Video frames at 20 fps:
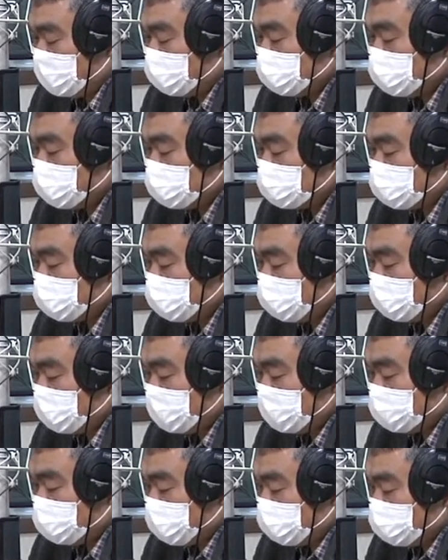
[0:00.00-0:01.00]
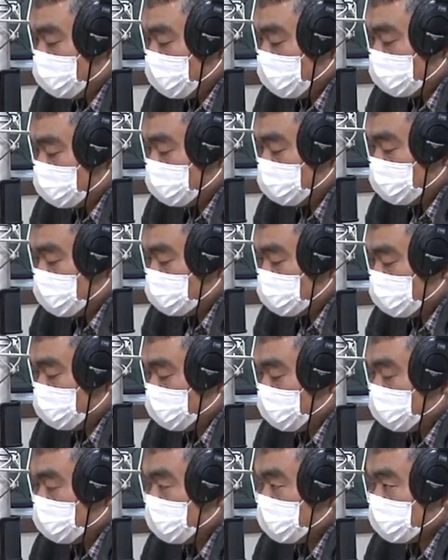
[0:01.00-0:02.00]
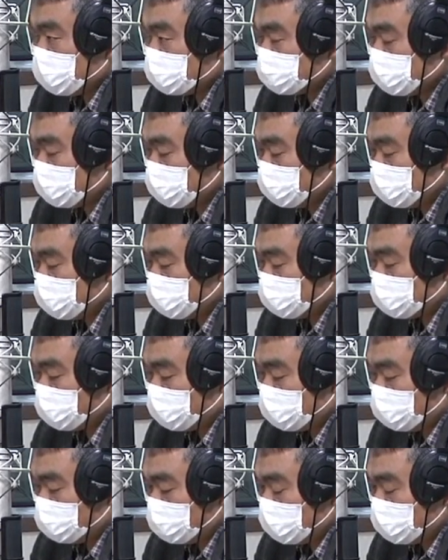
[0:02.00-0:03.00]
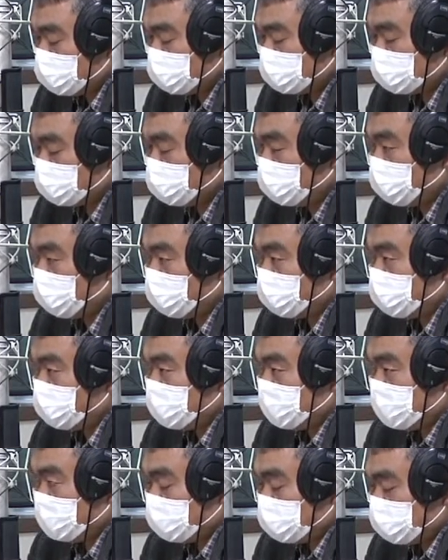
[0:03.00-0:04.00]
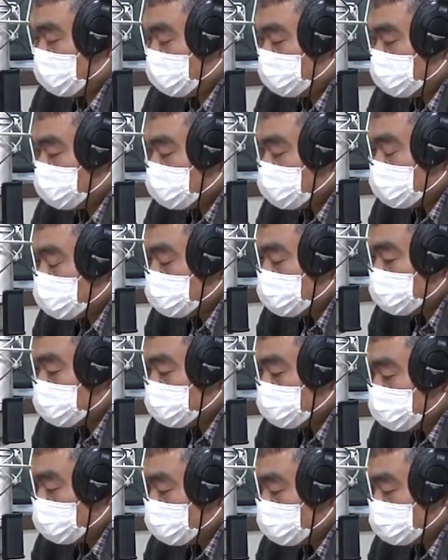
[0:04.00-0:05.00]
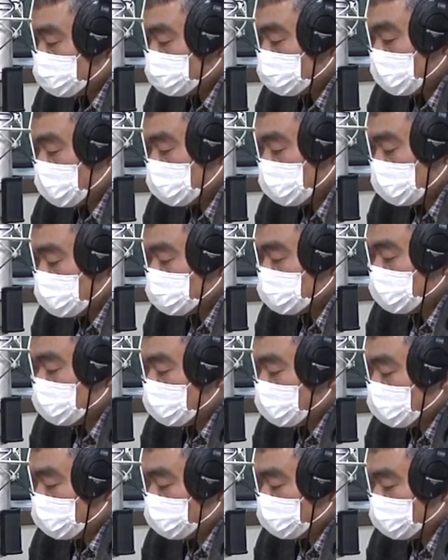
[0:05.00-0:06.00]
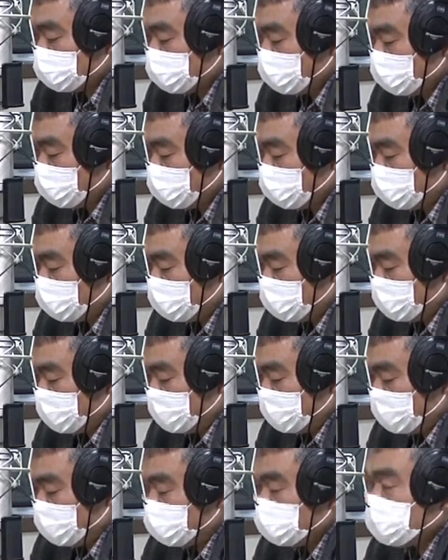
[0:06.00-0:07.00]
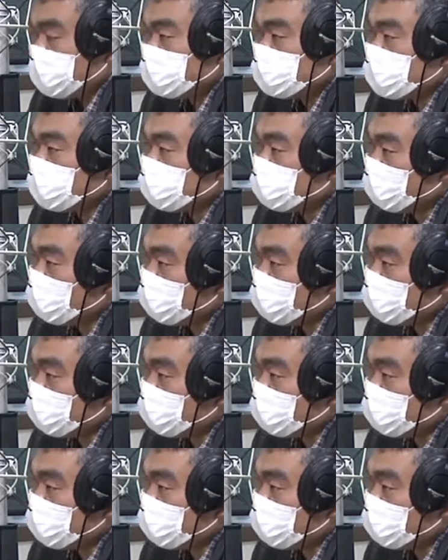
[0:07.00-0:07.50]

그래서 법의학 팀에서 명령 타살이라고 결론을 내렸고 그러면 그 부분으로 수사를 했어야 되는 건데 근데 그냥